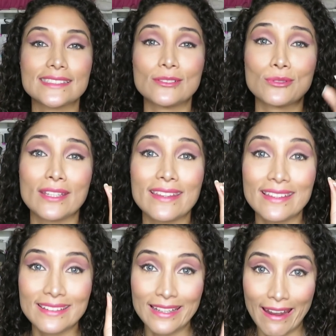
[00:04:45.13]
si
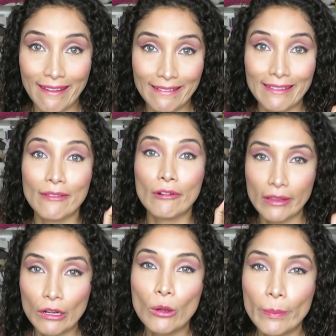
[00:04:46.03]
ustedes creen que de
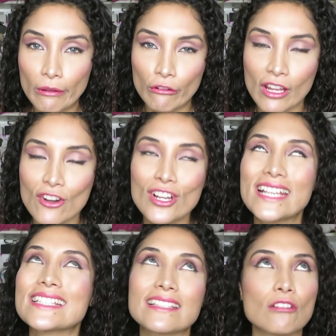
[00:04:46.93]
verdad los perdonaron,
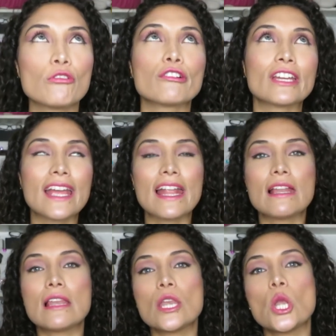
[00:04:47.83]
les aseguro que en
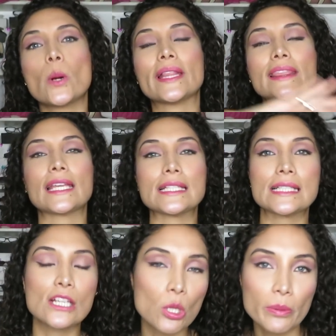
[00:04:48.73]
el
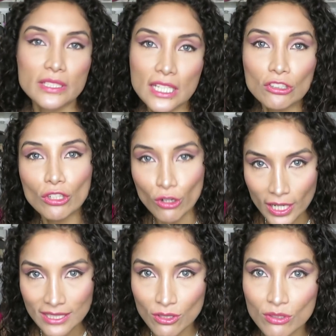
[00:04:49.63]
95% de los
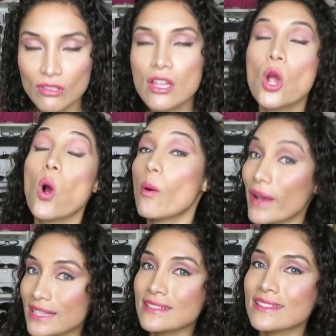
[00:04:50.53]
casos o
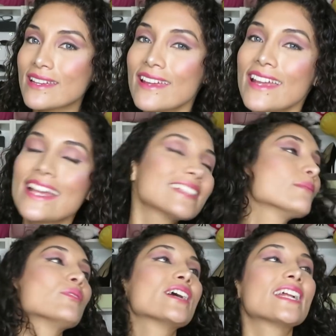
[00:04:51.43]
más,
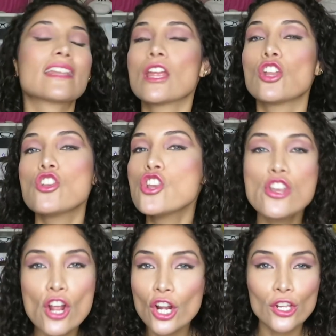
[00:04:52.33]
esa mujer
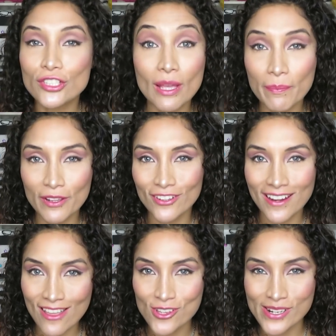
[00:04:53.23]
no los ha
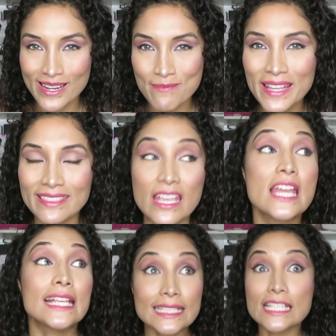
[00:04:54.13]
perdonado realmente,
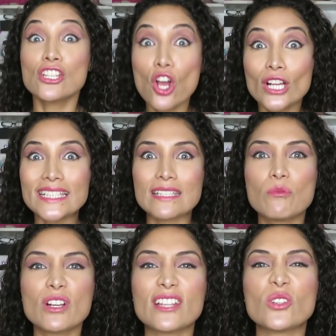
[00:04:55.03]
sino que está
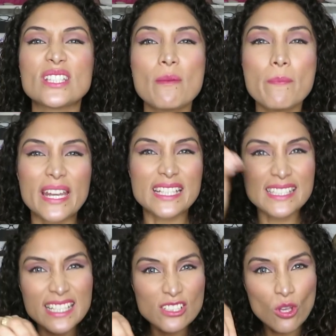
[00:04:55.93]
buscando ese
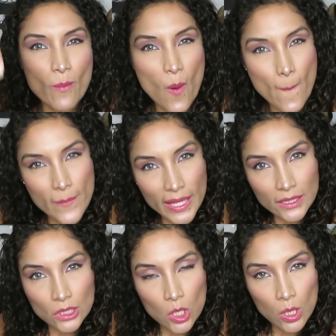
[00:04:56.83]
preciso
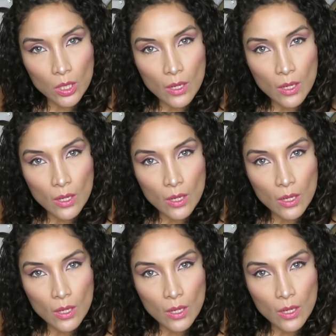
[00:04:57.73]
momento